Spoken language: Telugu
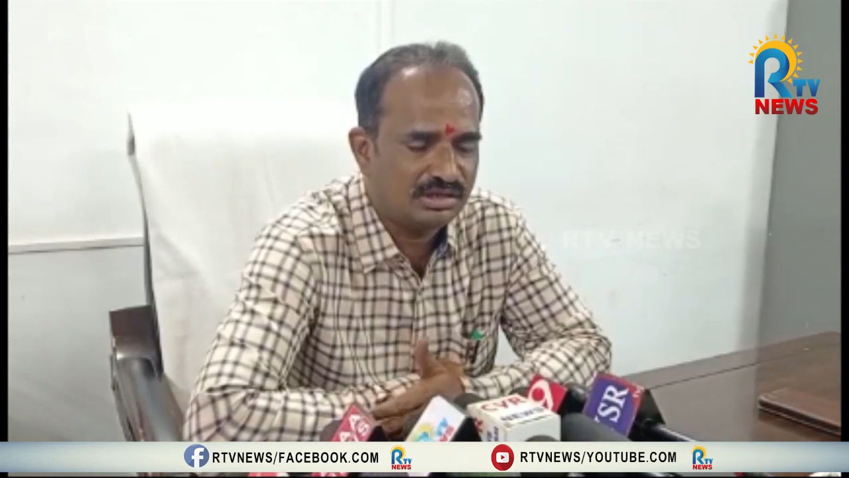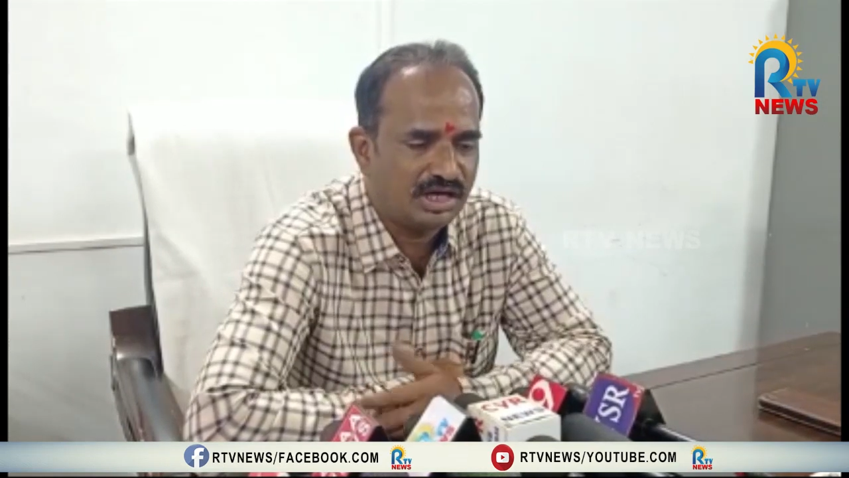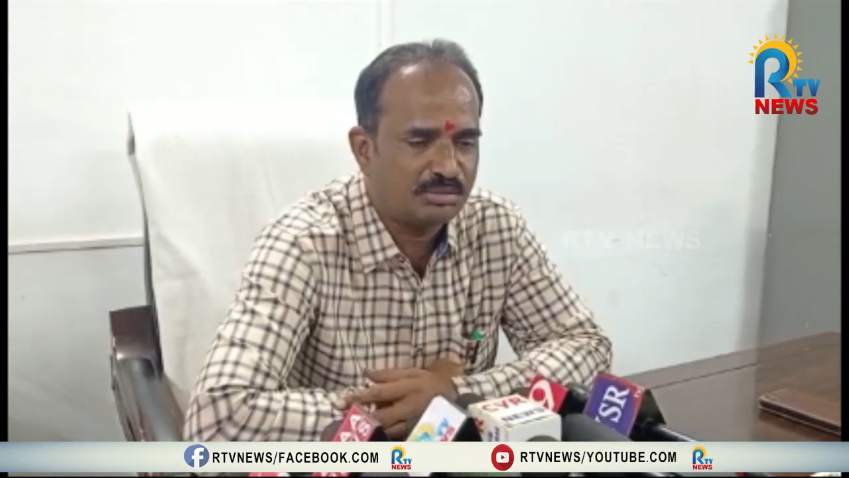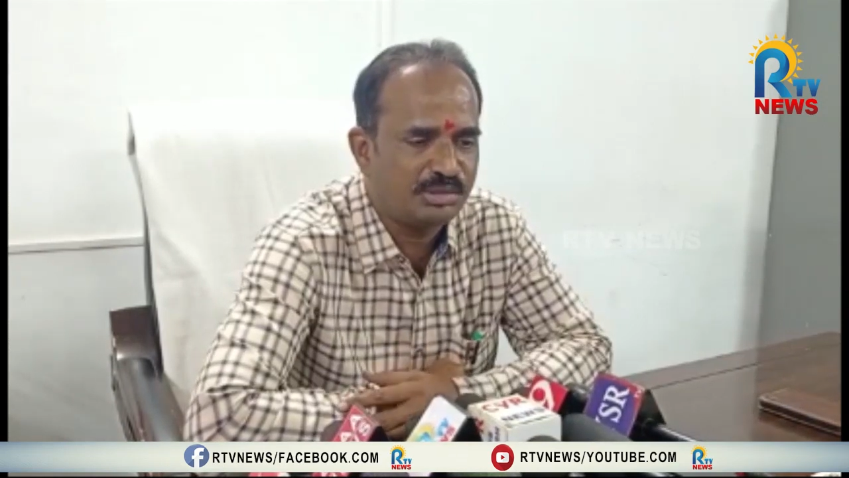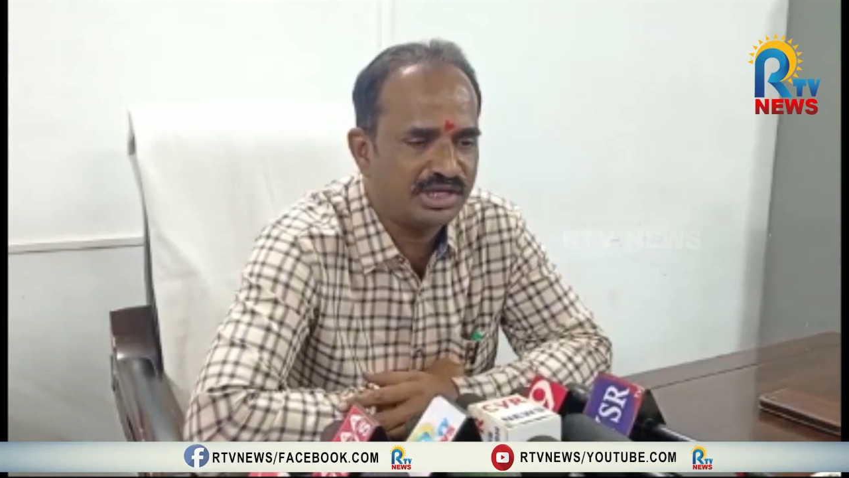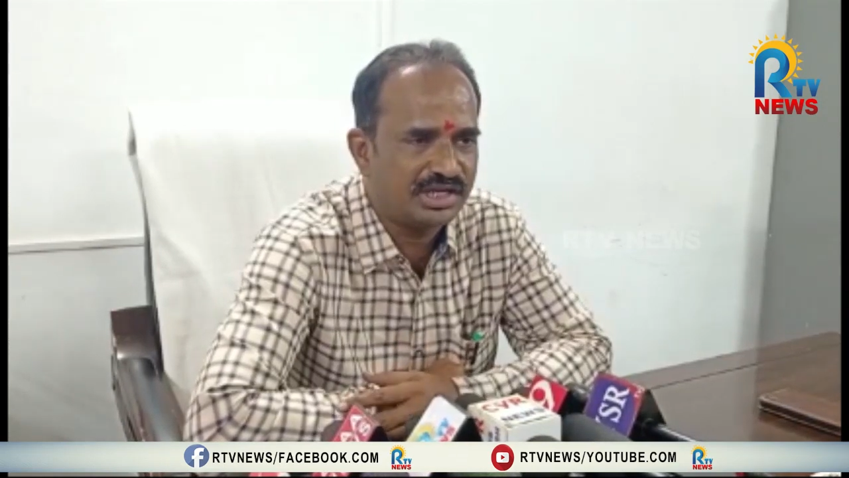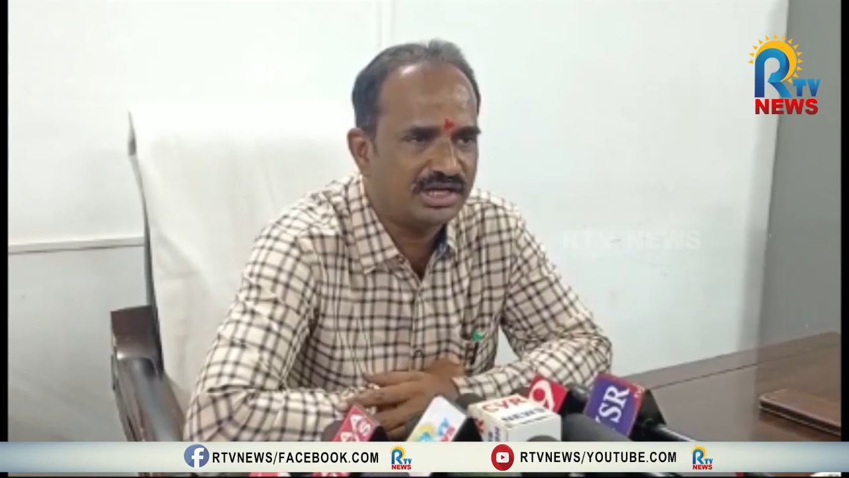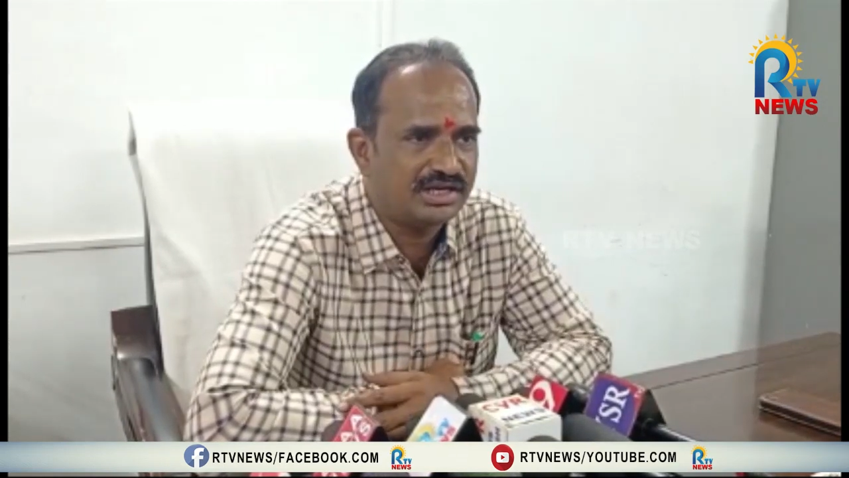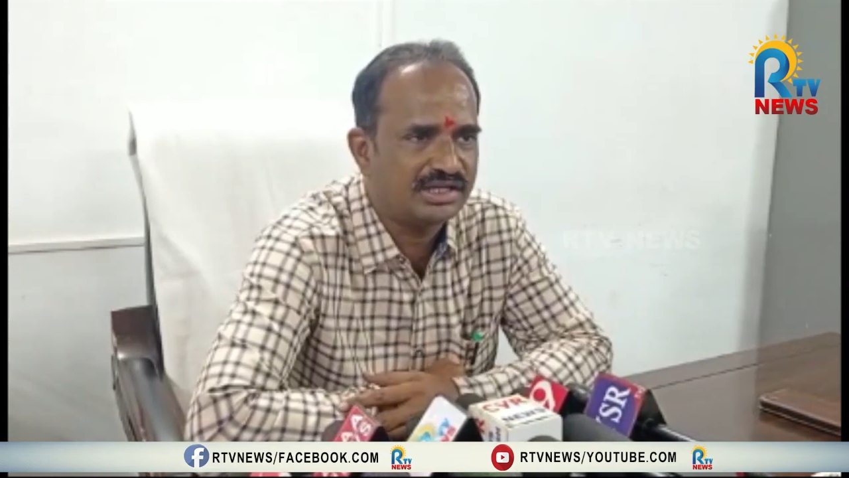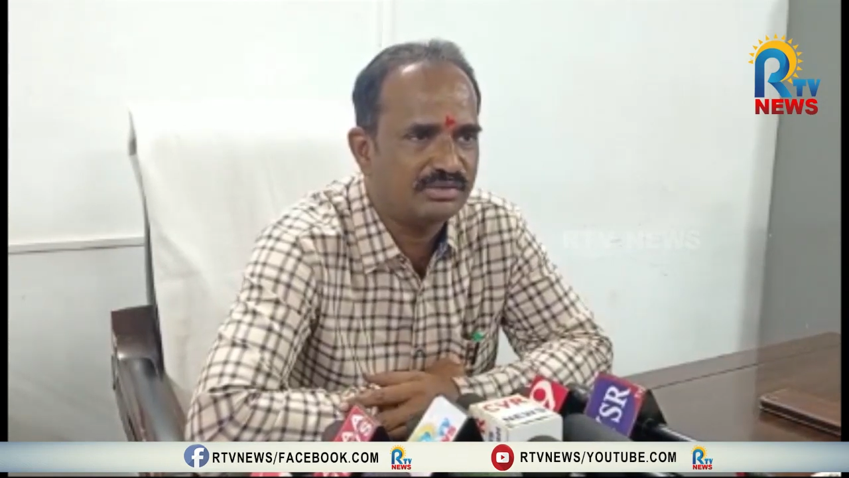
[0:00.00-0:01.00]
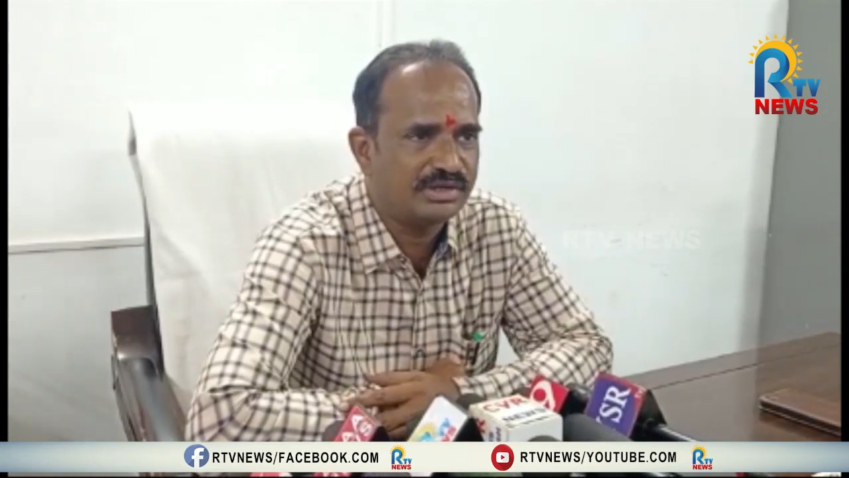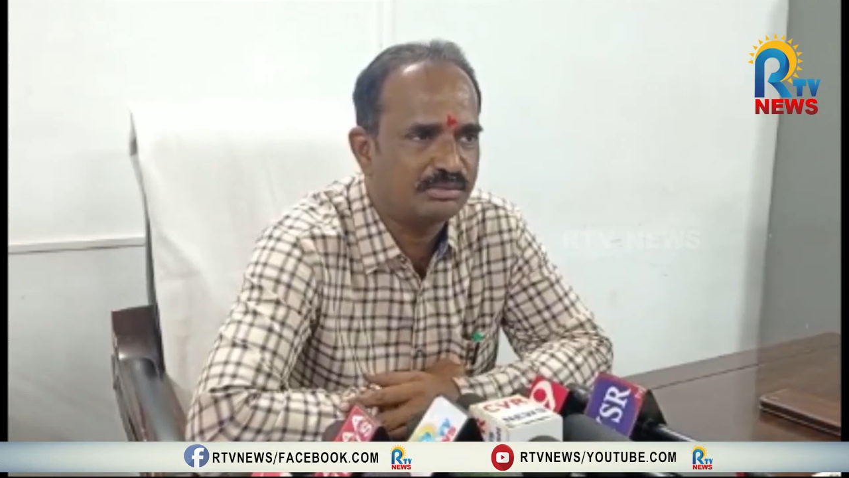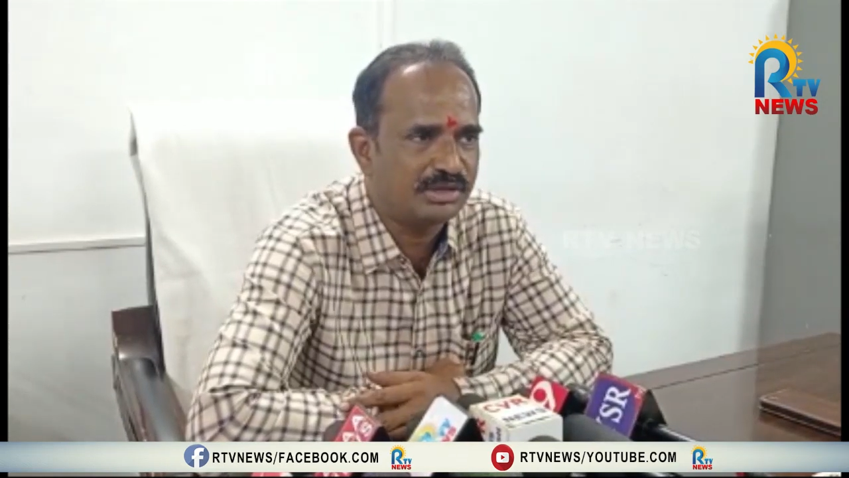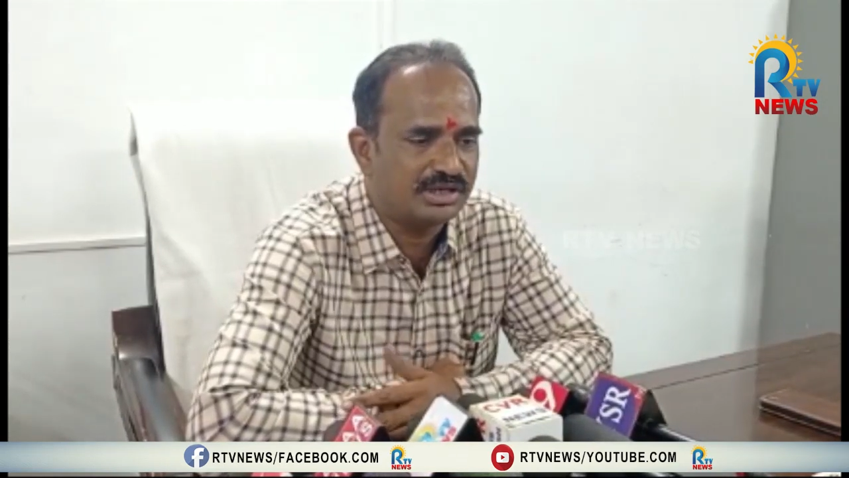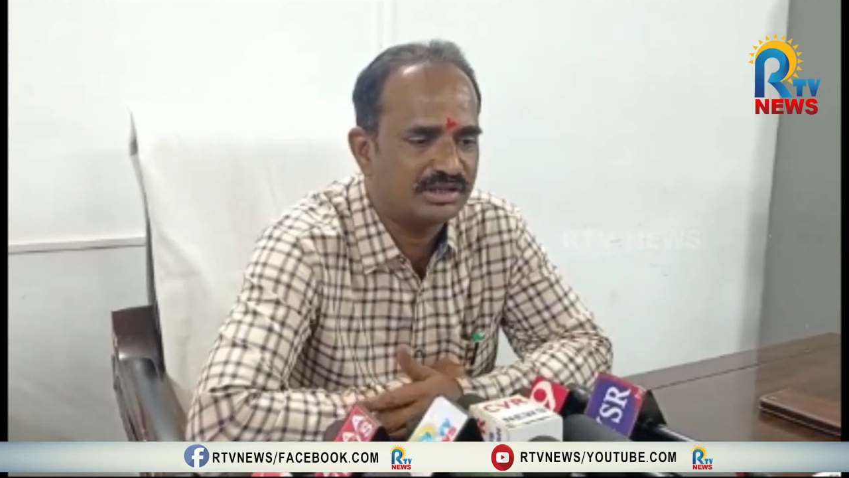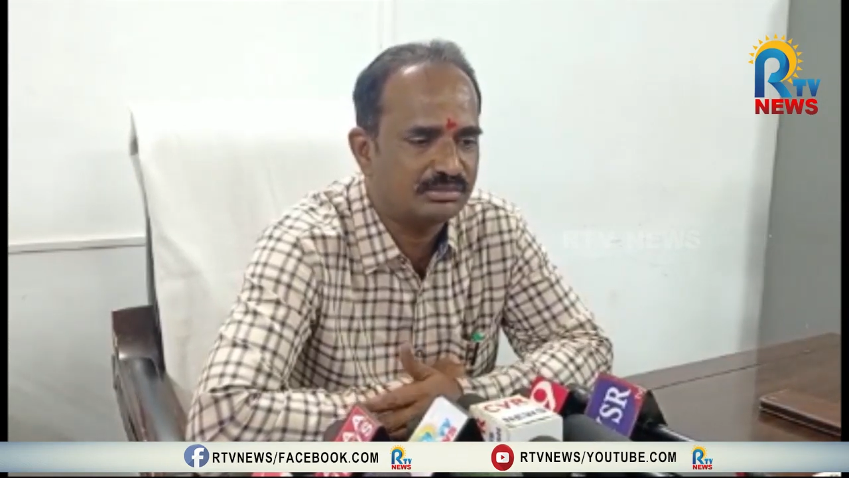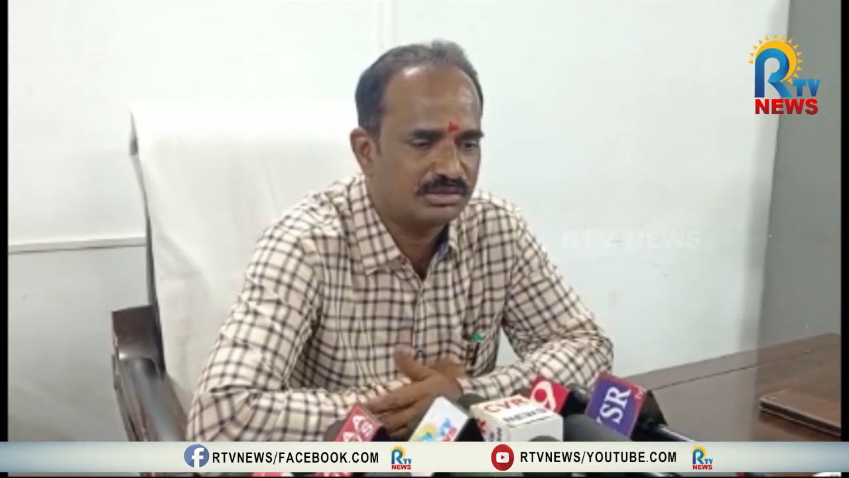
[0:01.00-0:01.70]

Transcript: ఆర్బీకేలని మనం